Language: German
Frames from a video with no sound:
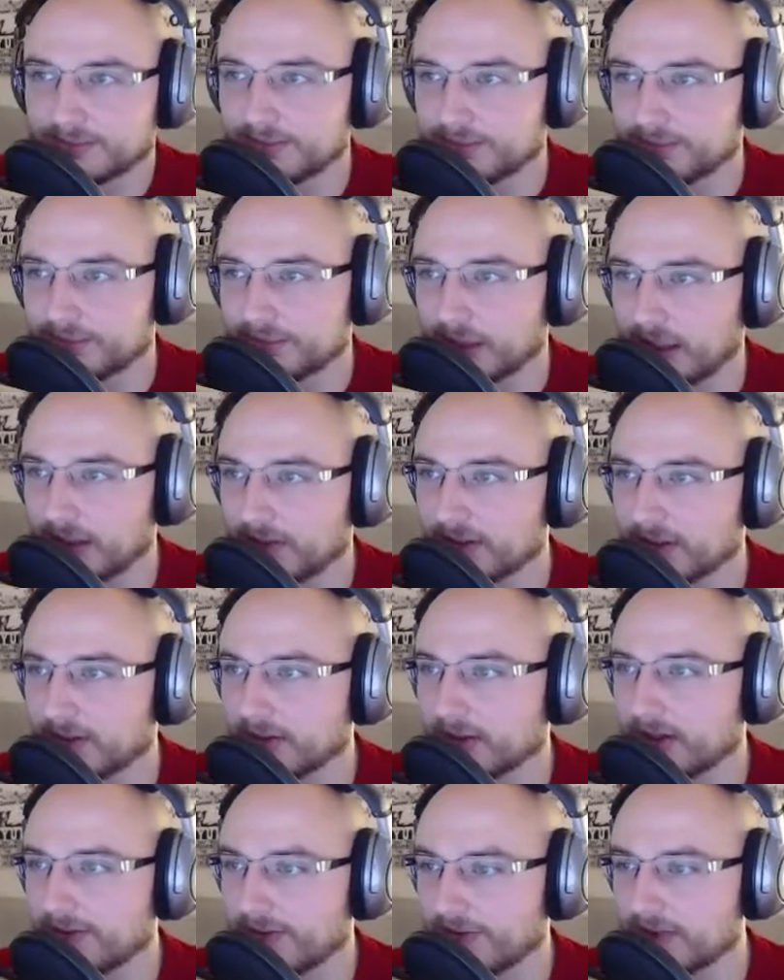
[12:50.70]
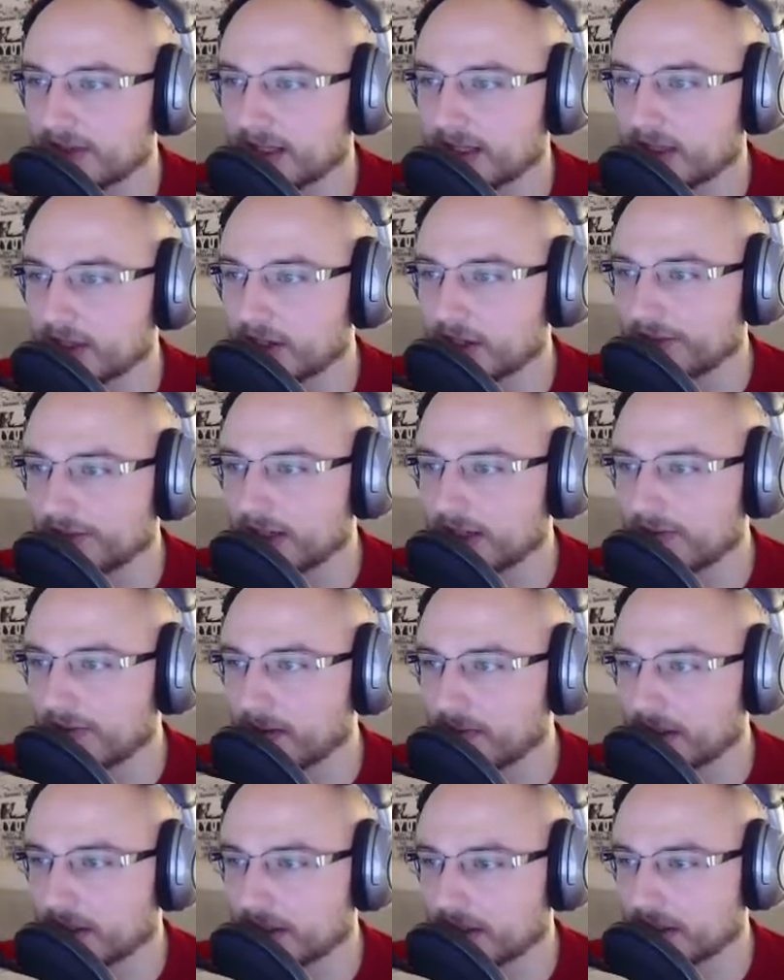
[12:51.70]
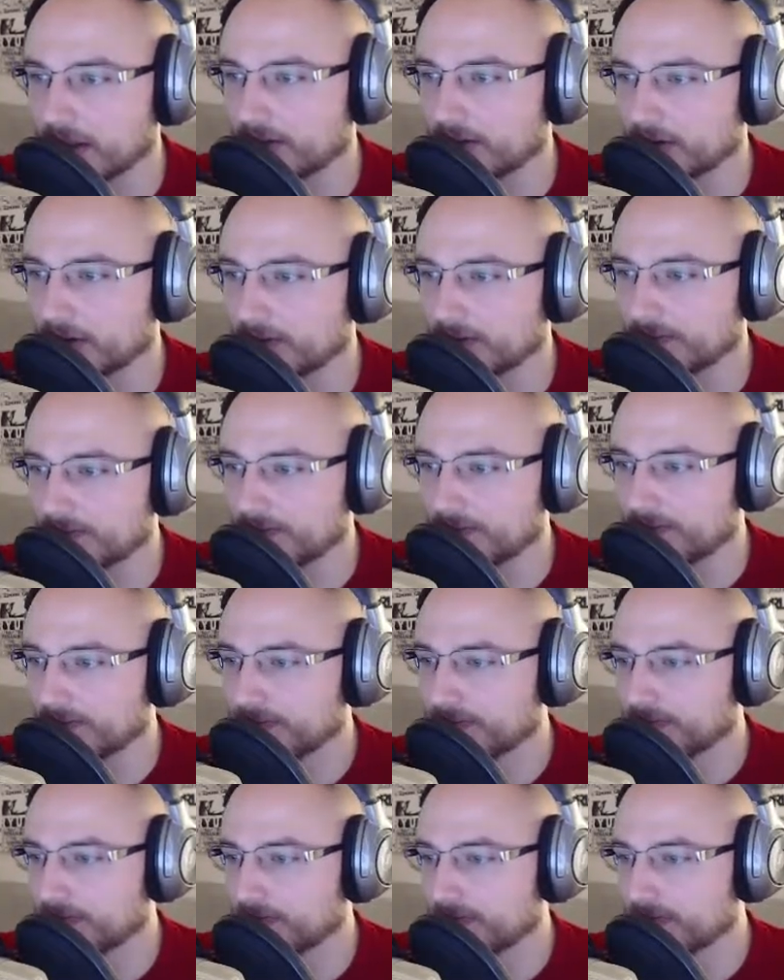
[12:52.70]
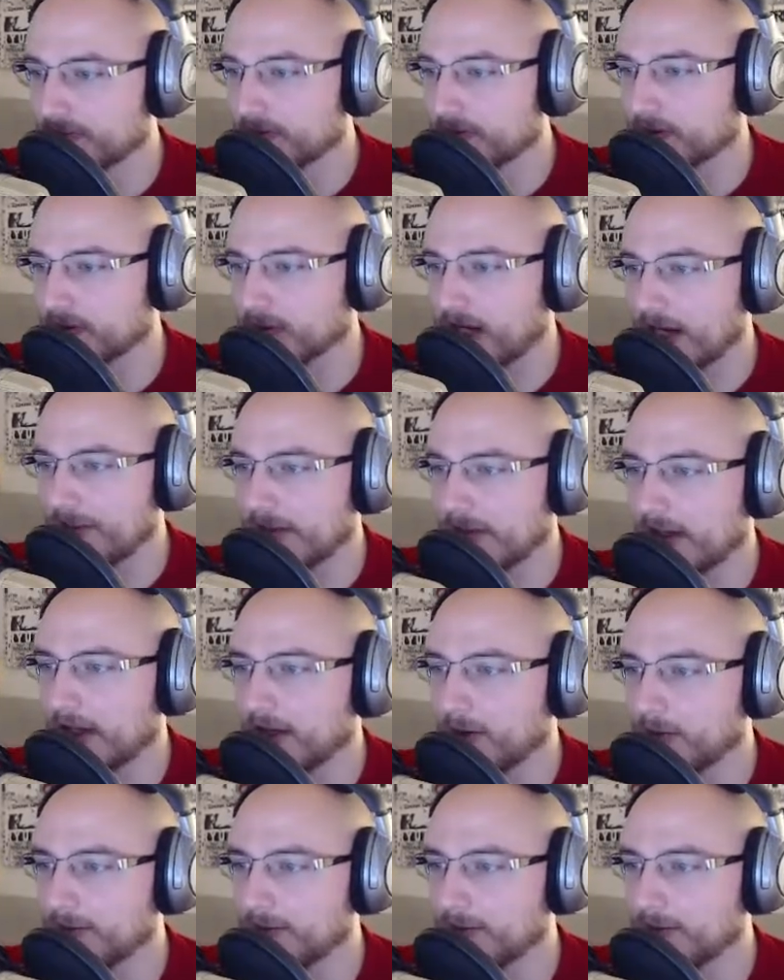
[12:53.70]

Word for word: ja, was soll's. Wenn wir es dann geschafft haben, haben wir es geschafft, ne? So, einmal nach oben